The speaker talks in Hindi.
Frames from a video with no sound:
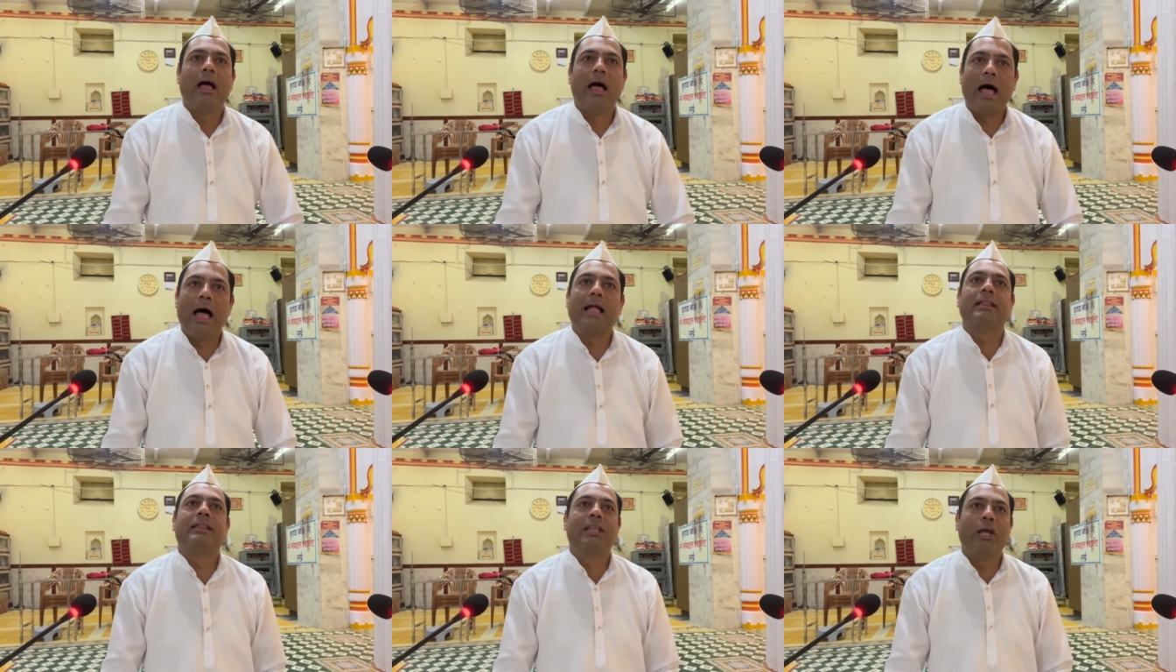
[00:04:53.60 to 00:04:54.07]

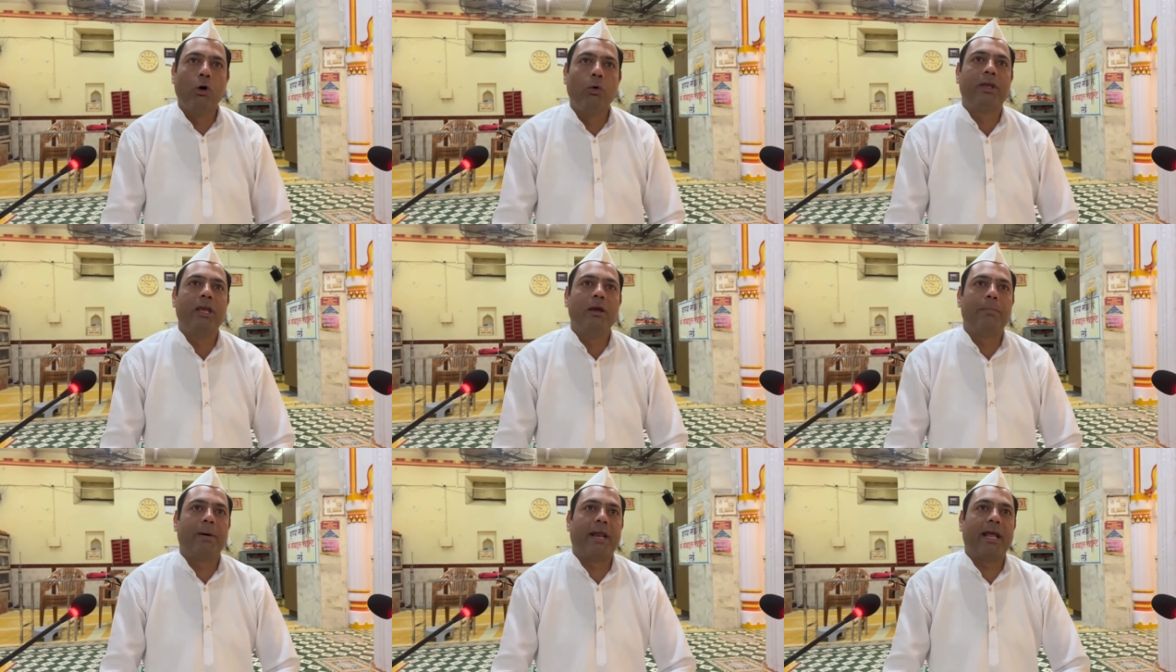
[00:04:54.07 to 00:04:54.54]
हाँ देव
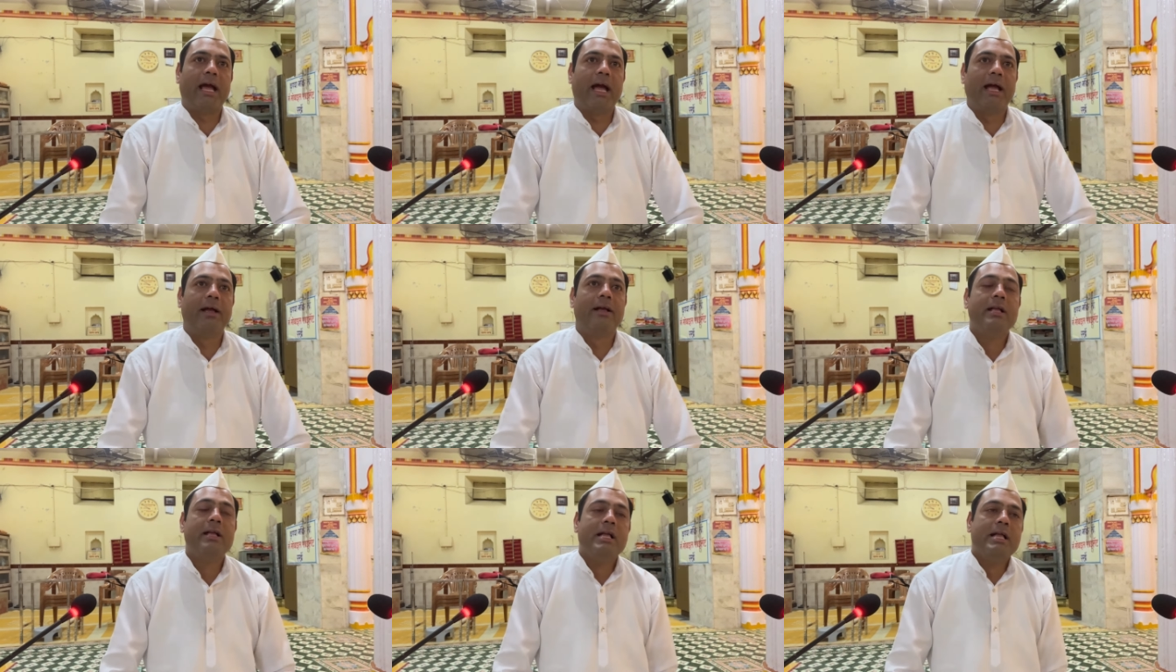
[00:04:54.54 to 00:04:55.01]
की पर्याय
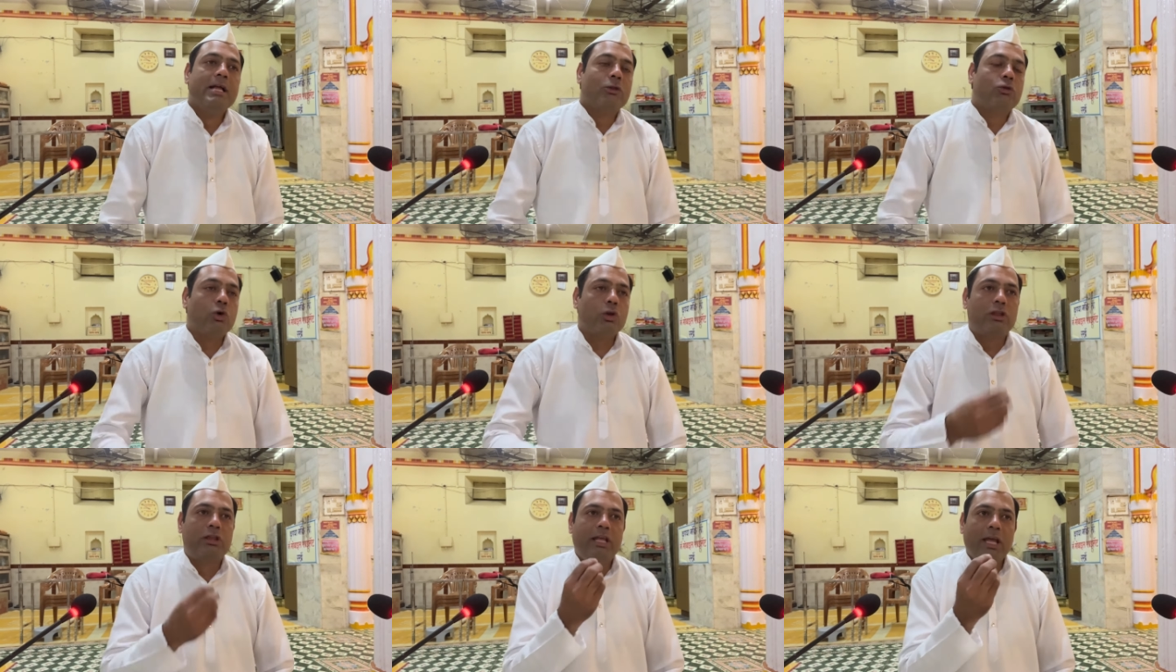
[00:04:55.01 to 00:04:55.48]

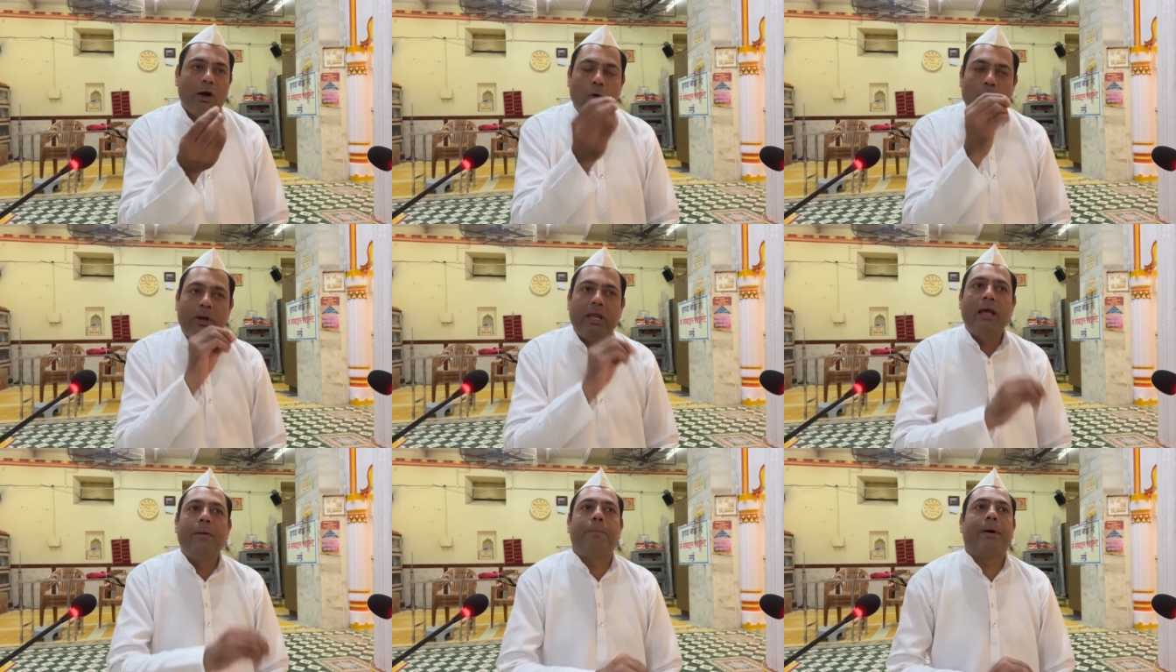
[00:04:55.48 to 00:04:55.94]
तो देव
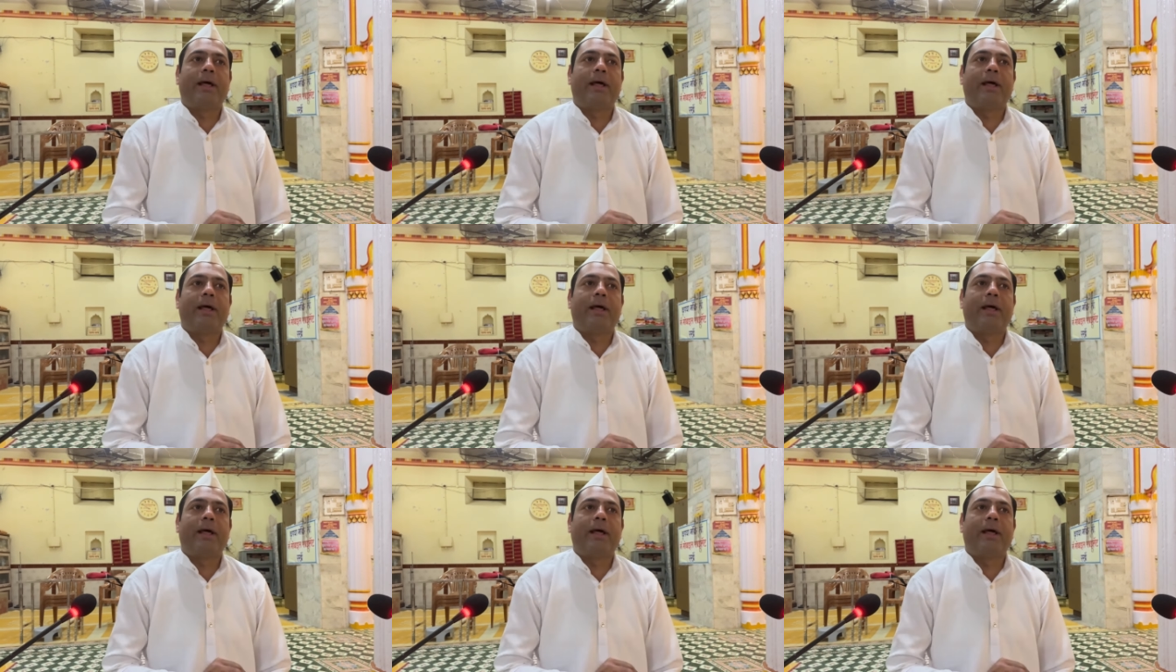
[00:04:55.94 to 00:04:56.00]
की